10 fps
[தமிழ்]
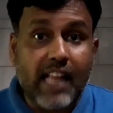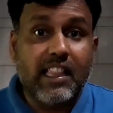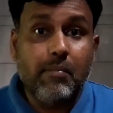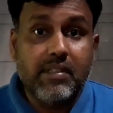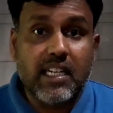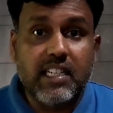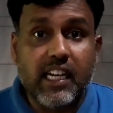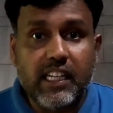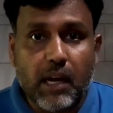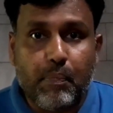அந்த
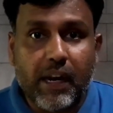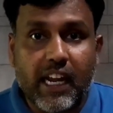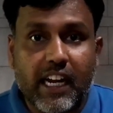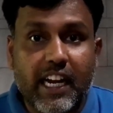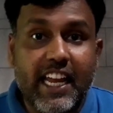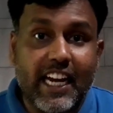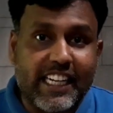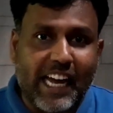மெசேஜுக்கு எப்படி நீங்கள்